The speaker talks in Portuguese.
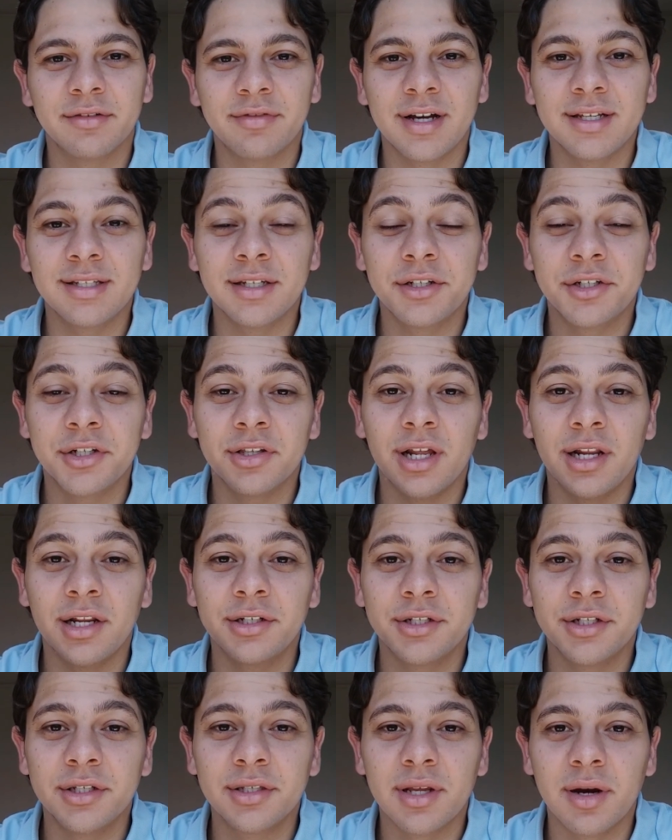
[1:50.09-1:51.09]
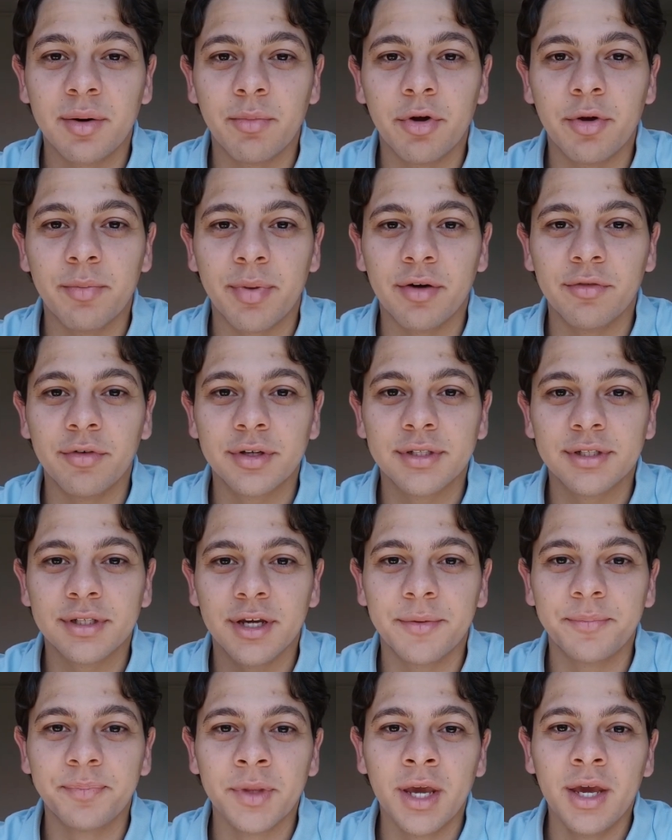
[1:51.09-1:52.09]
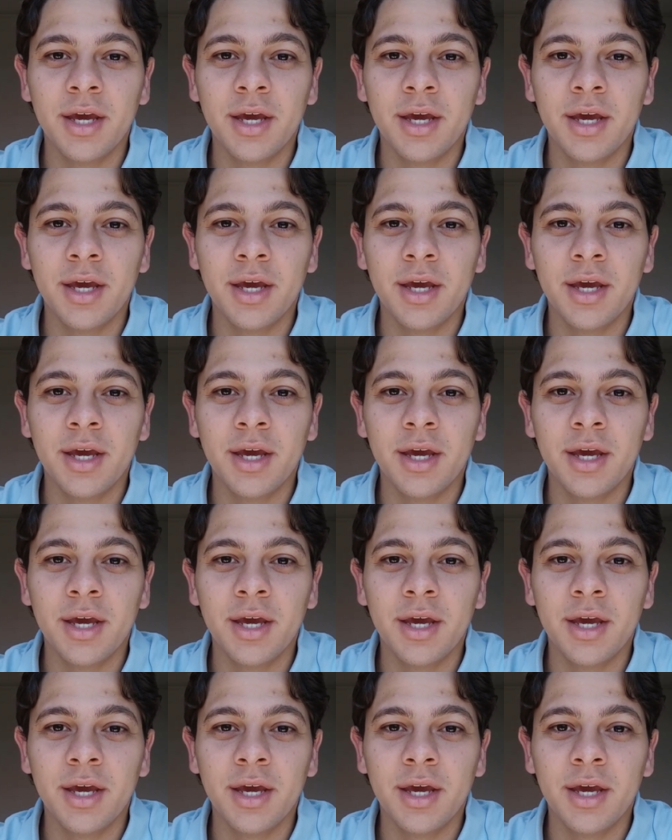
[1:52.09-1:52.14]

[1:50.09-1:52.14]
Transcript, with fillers: faz sentido ela distribuir para você,